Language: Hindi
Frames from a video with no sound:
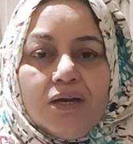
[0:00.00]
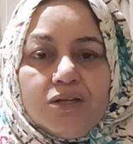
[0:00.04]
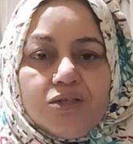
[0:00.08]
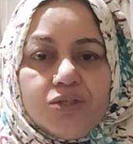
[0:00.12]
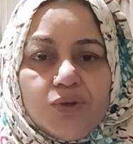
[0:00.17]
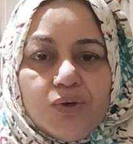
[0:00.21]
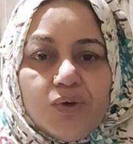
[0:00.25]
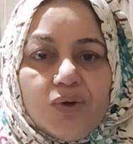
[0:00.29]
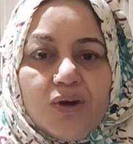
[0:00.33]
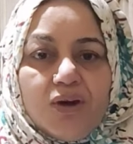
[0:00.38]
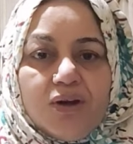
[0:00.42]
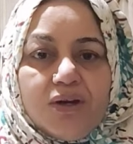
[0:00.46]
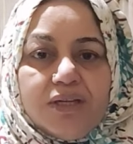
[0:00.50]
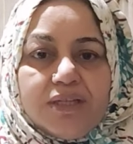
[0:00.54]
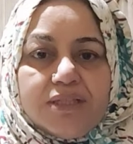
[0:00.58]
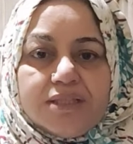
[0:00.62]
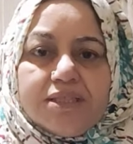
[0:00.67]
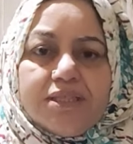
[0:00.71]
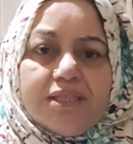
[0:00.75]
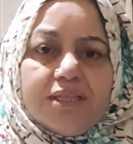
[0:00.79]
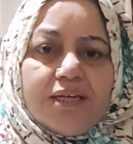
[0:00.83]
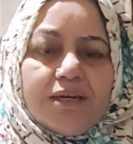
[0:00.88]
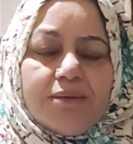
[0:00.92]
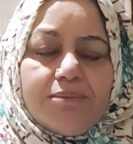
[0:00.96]
शोहर
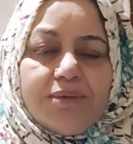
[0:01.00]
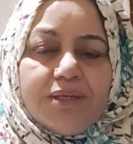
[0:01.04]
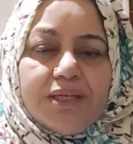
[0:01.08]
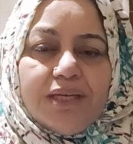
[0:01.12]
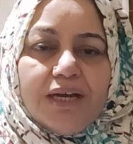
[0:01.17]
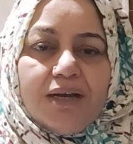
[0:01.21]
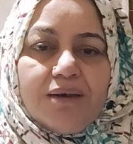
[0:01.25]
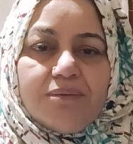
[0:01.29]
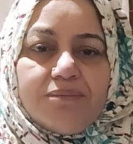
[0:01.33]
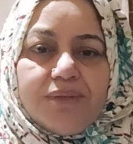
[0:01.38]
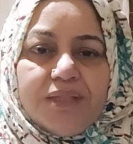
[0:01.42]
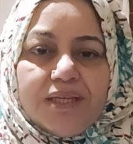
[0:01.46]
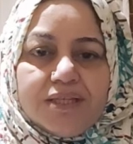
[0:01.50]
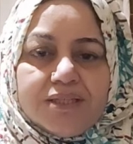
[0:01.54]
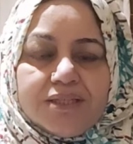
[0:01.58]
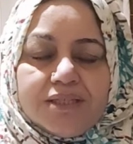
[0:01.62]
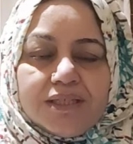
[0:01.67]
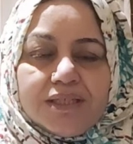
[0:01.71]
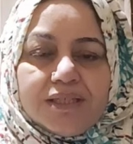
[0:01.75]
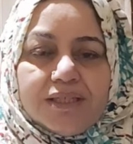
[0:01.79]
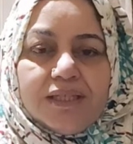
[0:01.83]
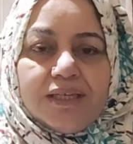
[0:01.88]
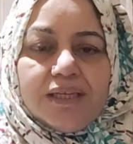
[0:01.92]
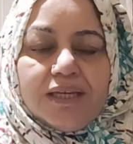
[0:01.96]
किसी का भी आप दे
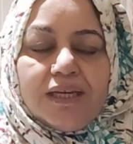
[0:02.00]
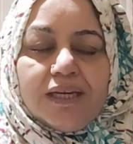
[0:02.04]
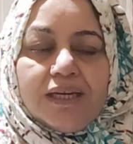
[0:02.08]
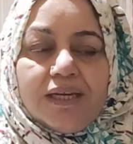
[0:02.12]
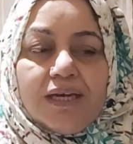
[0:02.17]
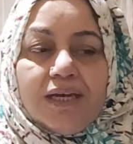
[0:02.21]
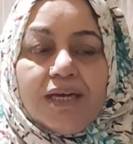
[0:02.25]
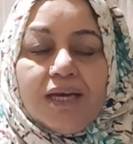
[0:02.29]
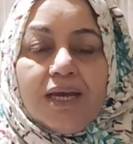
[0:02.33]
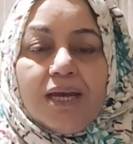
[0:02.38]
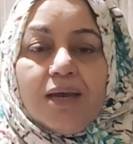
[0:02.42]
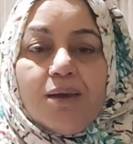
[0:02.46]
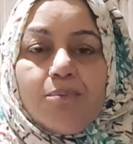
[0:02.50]
सकते हैं